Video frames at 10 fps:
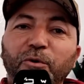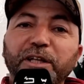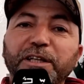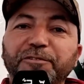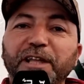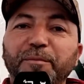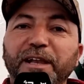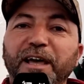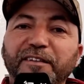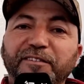وهذا فضل من
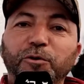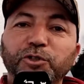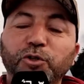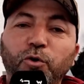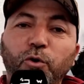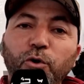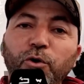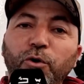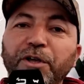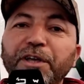الله عز وجل
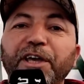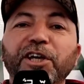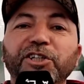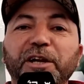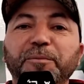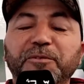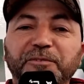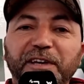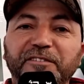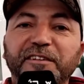كله كيجري في
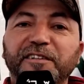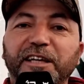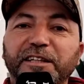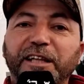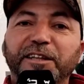تعزيز قطاع